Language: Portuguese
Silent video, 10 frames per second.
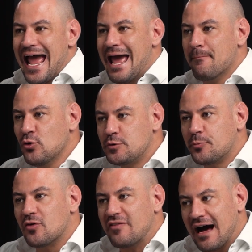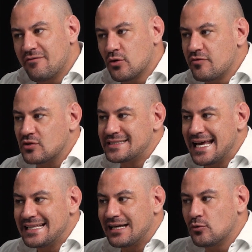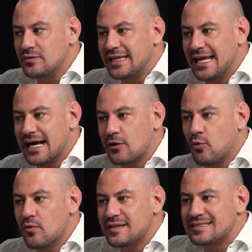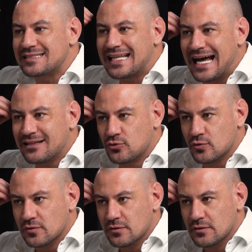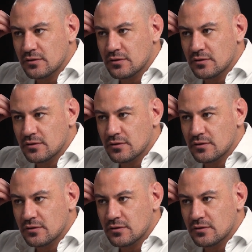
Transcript: é muito provável que você ainda não tenha conquistado